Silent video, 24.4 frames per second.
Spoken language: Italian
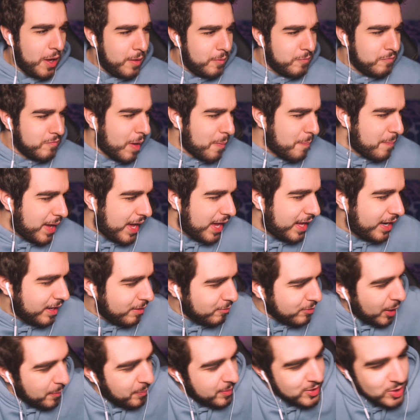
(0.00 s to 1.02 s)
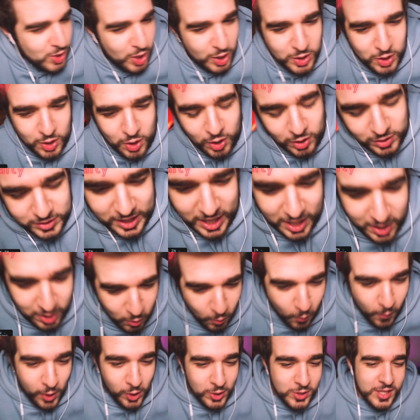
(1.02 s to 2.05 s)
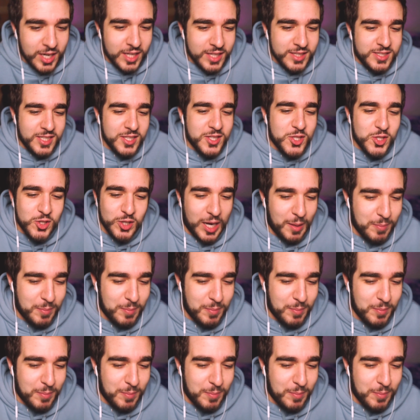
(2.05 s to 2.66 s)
Va bene, un episodio tranquillo di transizione.